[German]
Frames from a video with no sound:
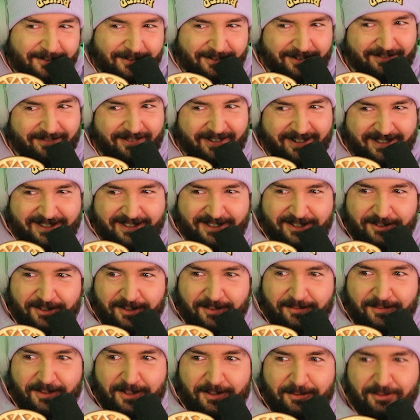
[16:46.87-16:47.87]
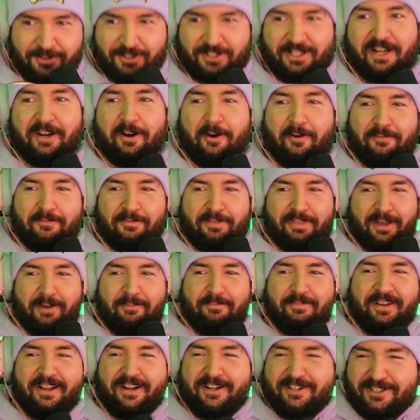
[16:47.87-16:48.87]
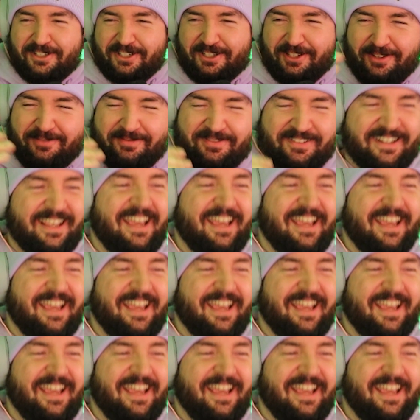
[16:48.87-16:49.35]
Oder war das nicht schon im Video? Stand auf dem Thumbnail, stimmt.